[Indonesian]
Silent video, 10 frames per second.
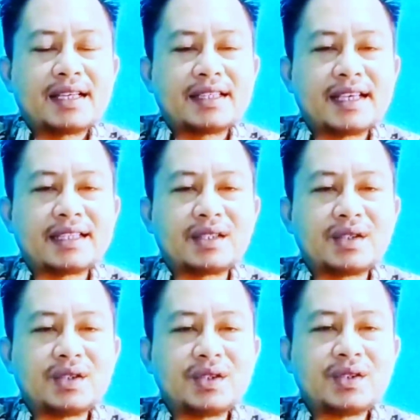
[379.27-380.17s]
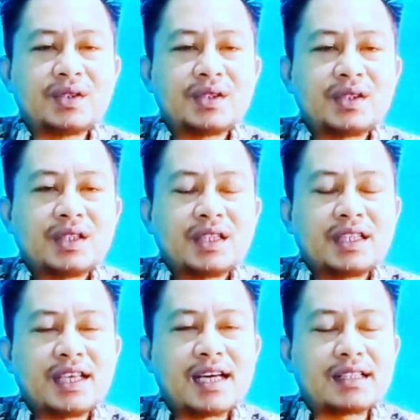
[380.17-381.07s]
yaitu
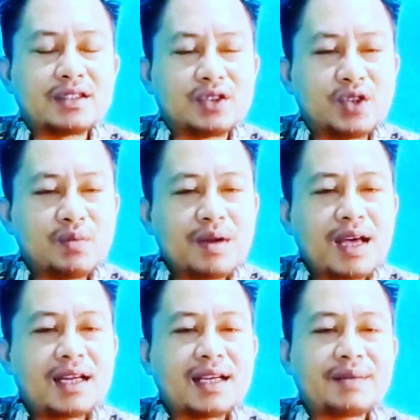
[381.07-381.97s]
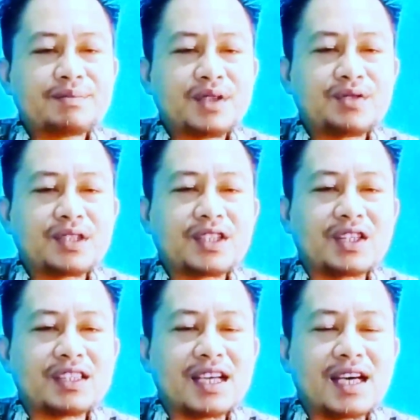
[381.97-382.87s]
yang jumlah neptu
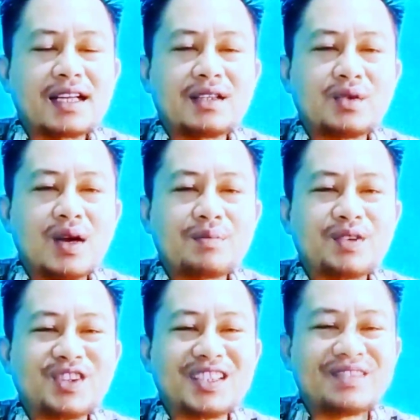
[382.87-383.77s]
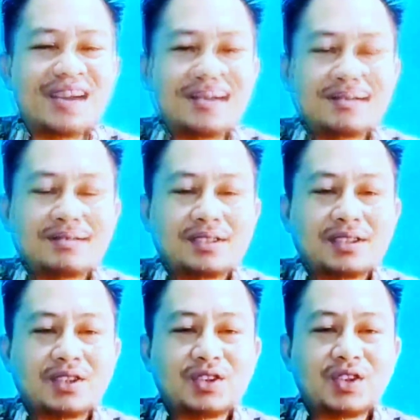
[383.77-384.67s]
wetonnya
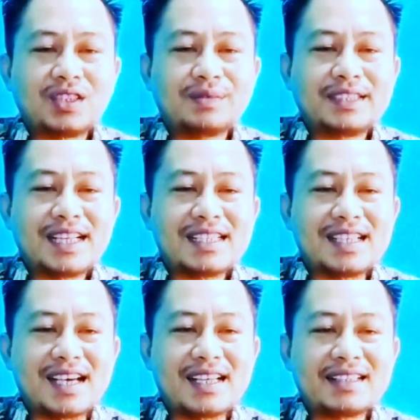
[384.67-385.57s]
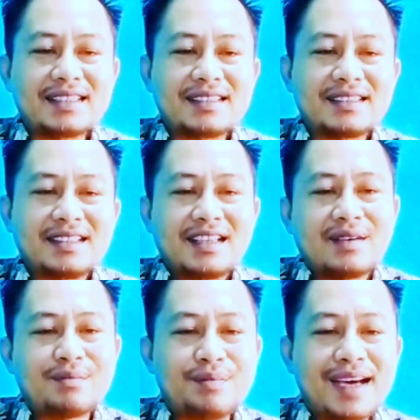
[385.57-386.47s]
25 untuk lebih jelasnya
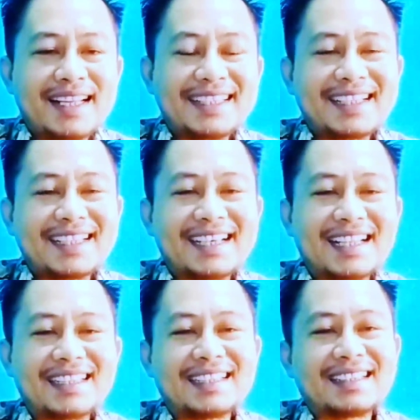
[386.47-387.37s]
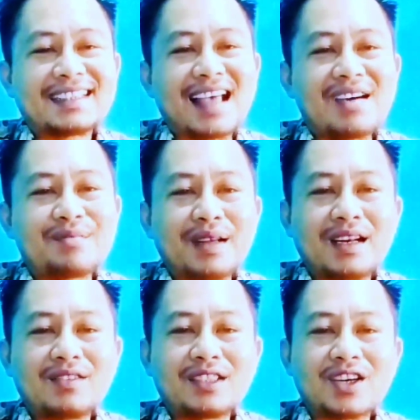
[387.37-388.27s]
mari kita lihat
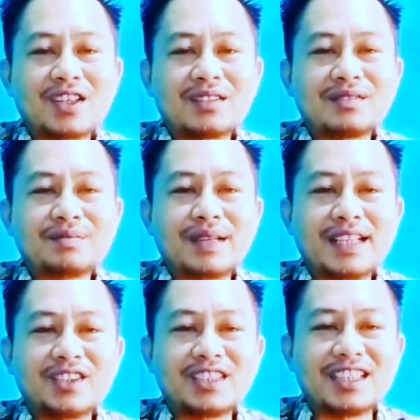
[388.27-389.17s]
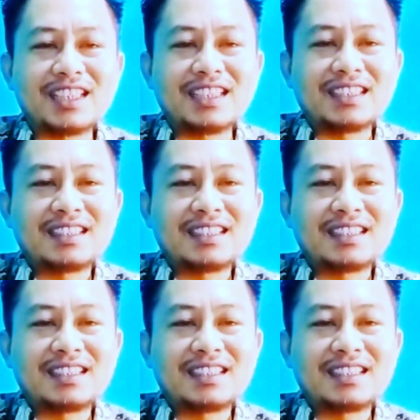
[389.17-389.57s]
tabel weton berikut ini